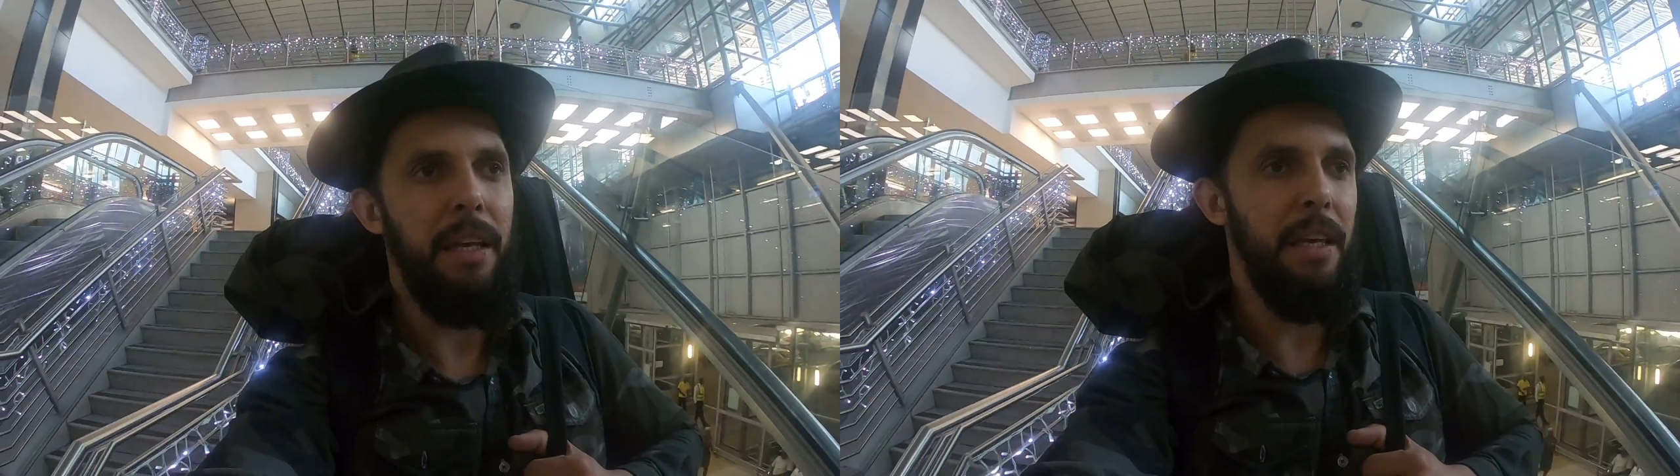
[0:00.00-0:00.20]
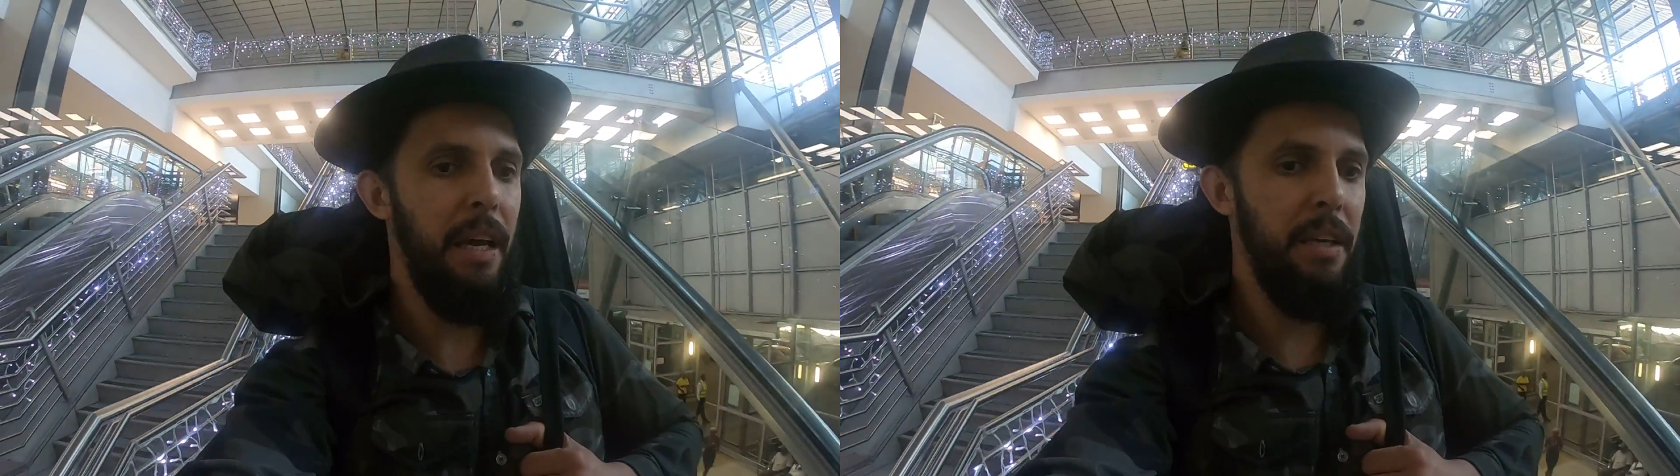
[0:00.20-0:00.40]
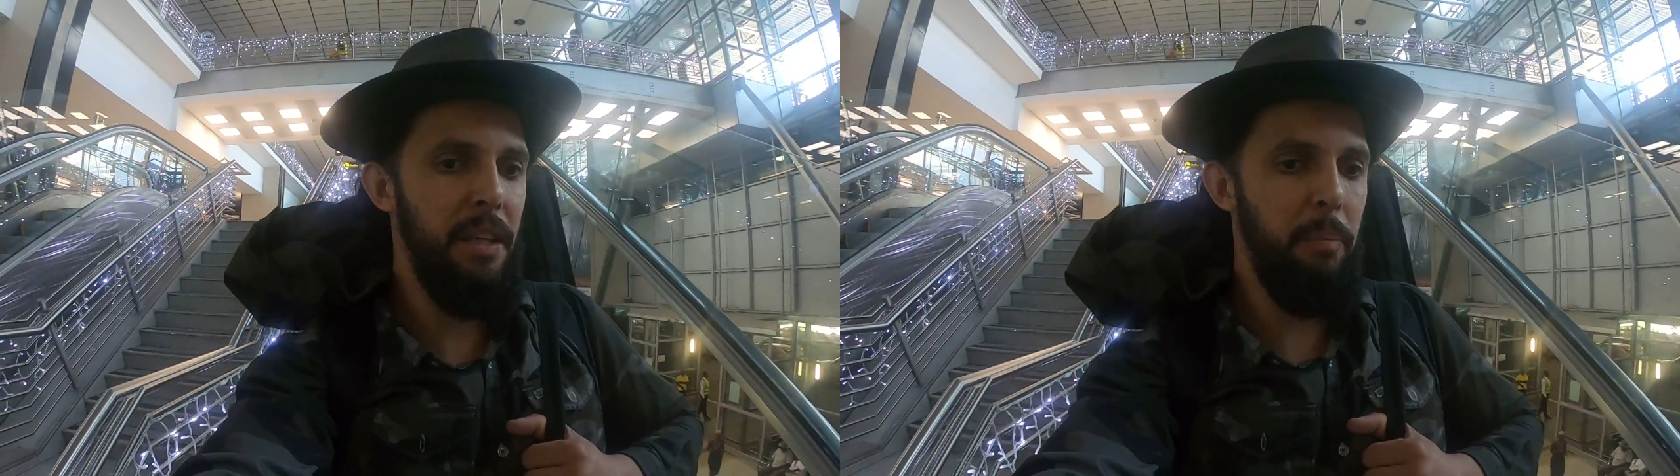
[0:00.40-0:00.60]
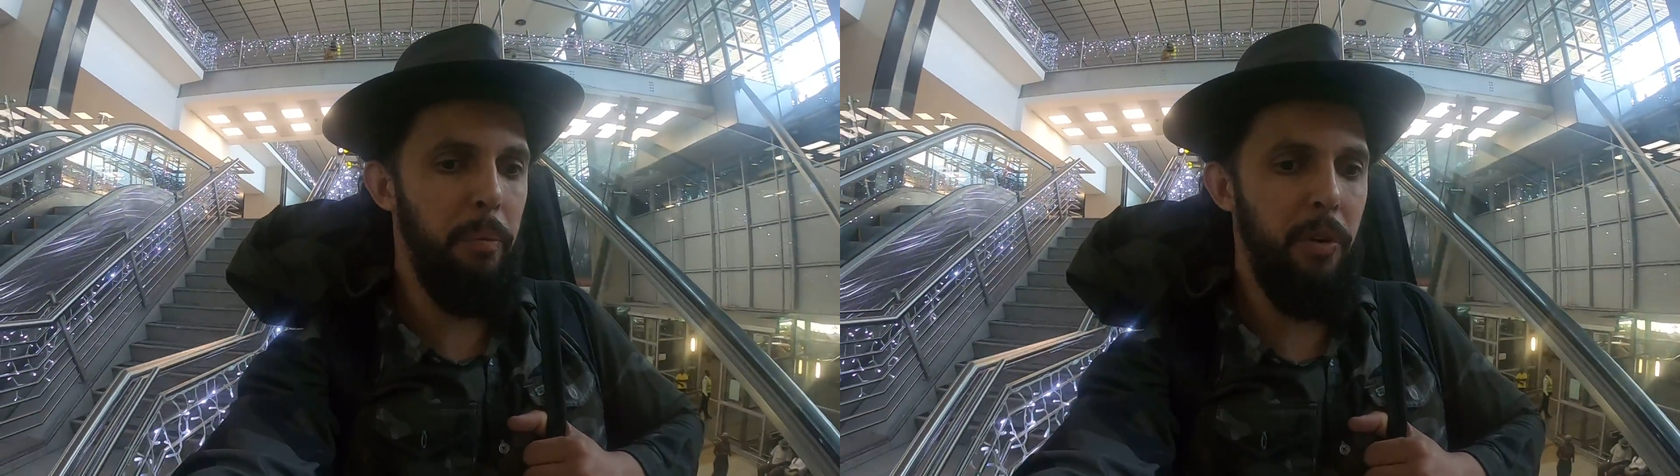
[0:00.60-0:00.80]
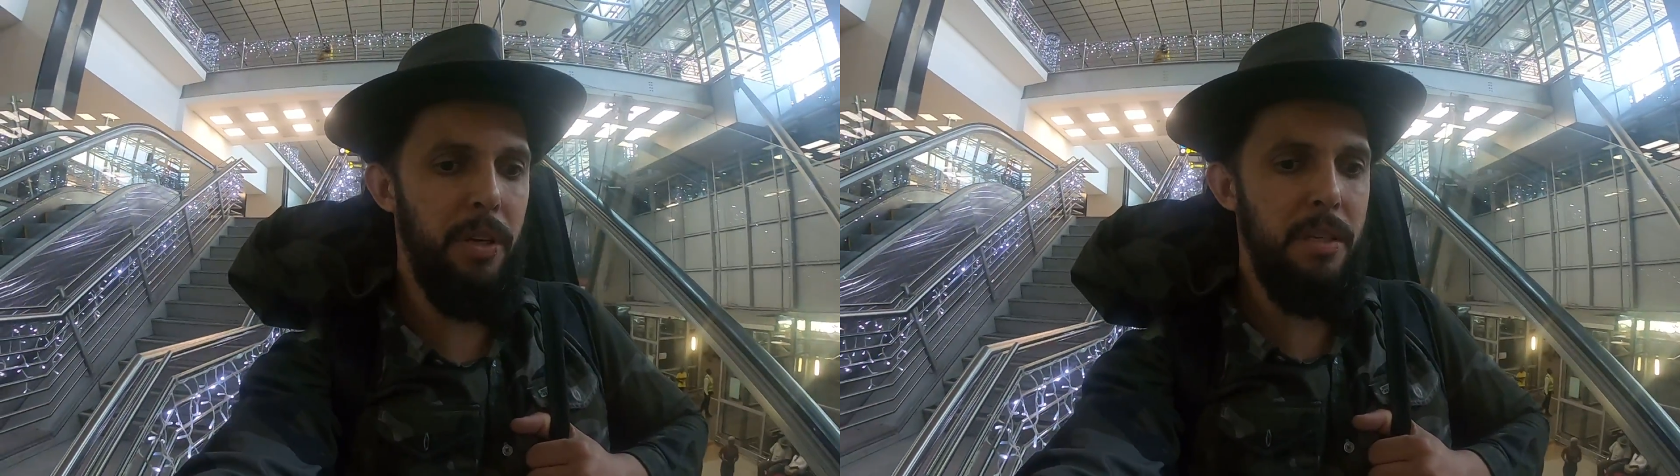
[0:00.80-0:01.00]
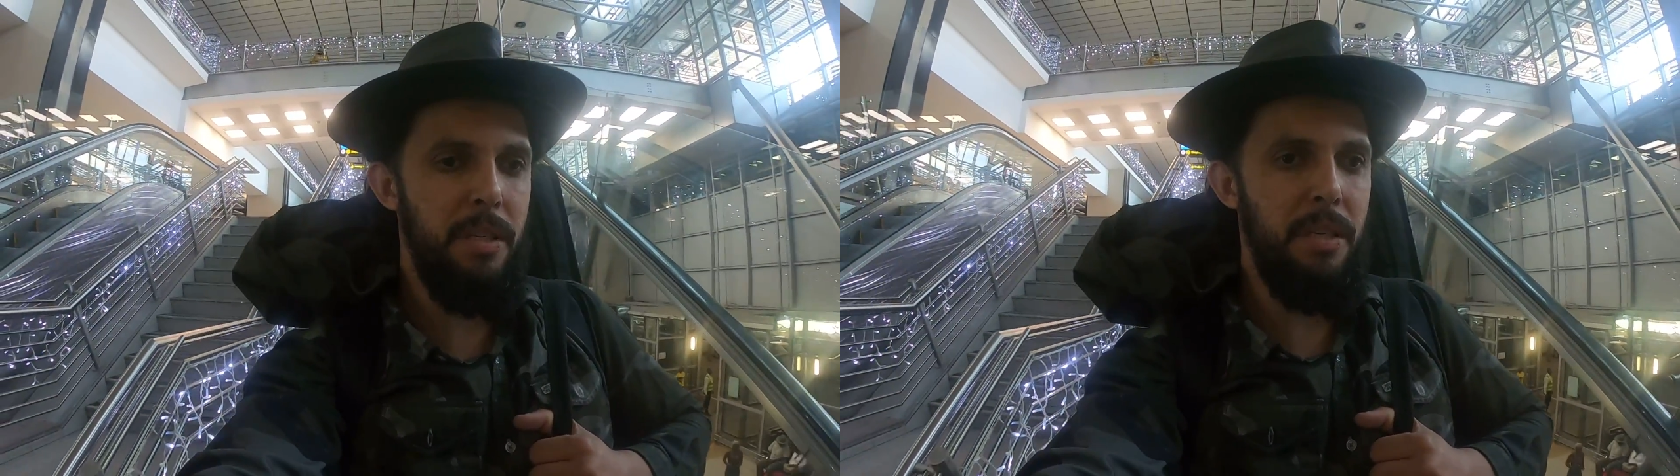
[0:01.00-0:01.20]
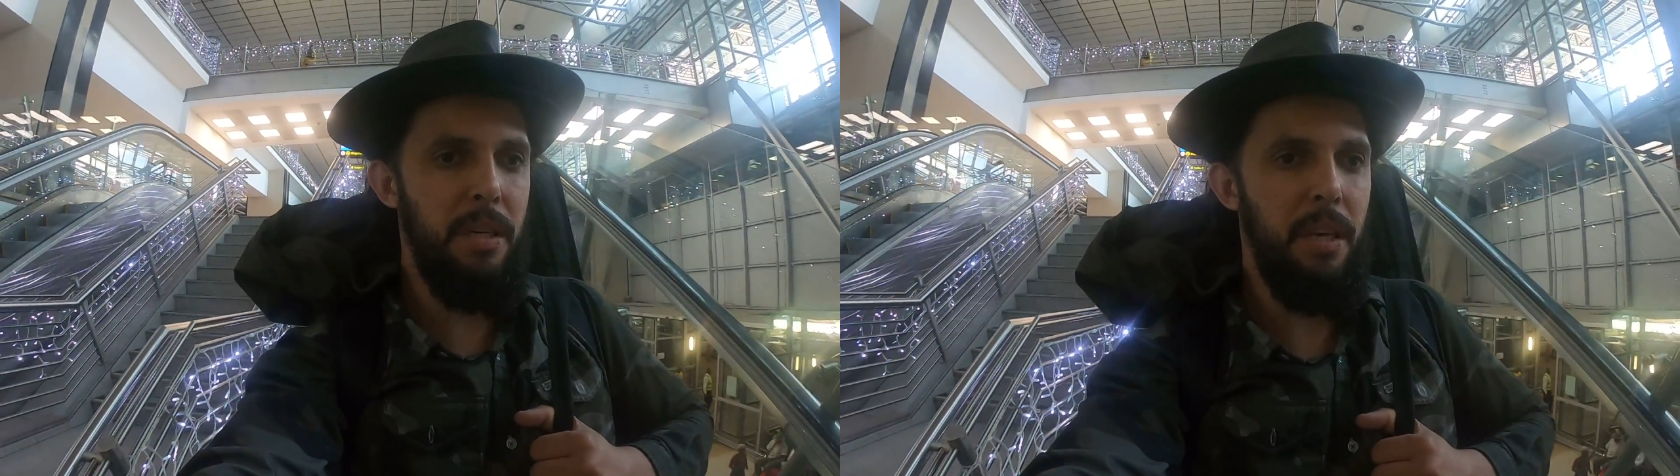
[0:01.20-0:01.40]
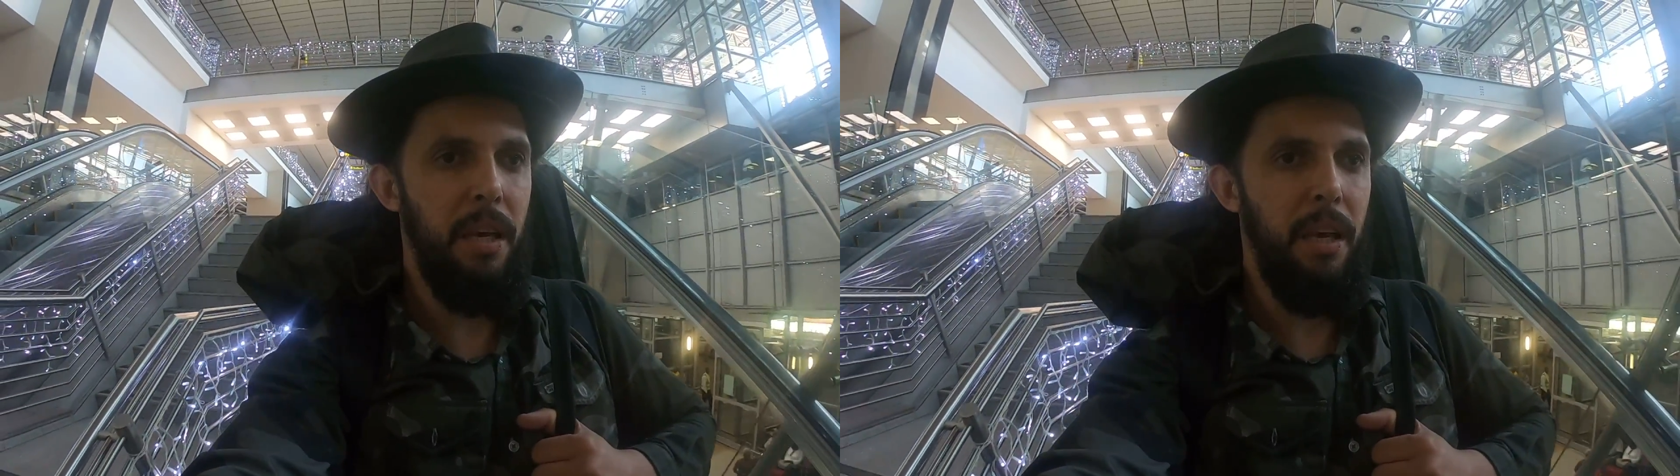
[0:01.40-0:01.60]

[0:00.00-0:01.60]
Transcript: E aí depois